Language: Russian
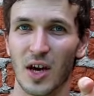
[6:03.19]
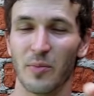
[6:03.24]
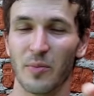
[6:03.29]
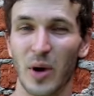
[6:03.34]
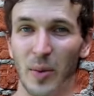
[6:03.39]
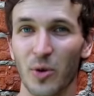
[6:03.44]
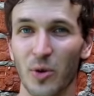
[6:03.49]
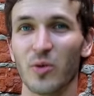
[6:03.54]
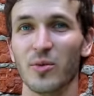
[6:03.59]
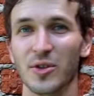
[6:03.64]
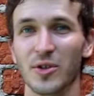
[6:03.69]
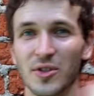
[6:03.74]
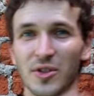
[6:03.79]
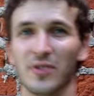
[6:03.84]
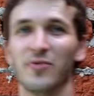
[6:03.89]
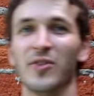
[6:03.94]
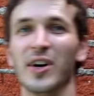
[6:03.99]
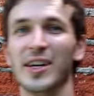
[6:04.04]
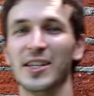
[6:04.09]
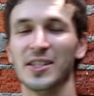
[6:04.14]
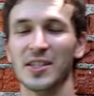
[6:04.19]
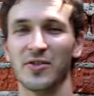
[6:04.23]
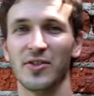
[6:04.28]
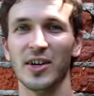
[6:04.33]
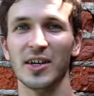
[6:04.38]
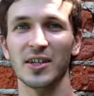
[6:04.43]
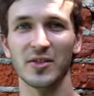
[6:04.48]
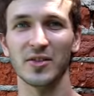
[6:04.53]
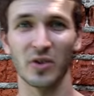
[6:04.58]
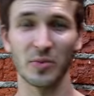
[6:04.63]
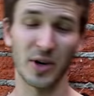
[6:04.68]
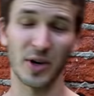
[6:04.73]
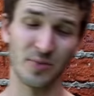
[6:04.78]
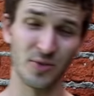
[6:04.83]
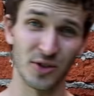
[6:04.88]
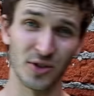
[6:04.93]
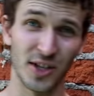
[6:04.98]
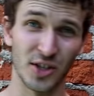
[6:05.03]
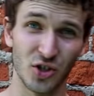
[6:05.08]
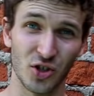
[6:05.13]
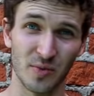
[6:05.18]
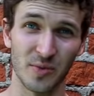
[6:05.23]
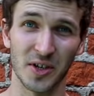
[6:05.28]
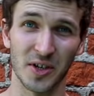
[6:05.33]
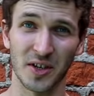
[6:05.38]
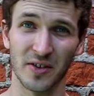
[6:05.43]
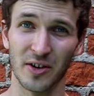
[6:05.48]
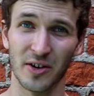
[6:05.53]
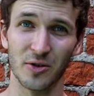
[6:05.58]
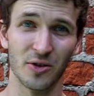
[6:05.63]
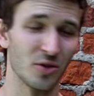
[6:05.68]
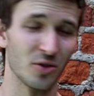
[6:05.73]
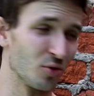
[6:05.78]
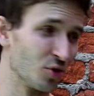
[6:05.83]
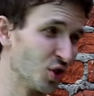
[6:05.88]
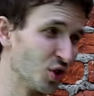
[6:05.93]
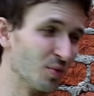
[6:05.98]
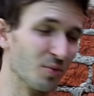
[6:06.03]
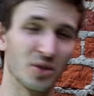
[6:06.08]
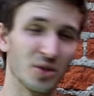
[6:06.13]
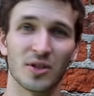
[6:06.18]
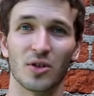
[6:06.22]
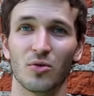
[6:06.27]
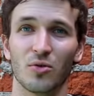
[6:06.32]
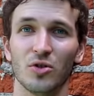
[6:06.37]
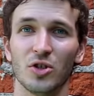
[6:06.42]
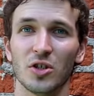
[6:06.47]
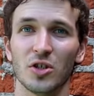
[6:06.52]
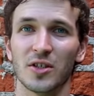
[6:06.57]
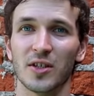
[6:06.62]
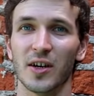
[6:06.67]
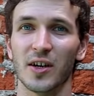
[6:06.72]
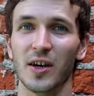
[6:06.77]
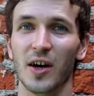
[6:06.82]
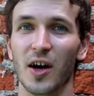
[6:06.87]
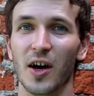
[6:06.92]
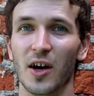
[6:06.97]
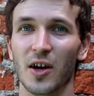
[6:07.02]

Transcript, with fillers: Попробуйте два этих варианта, вы поймете, о чем я говорю, это очень быстро учится,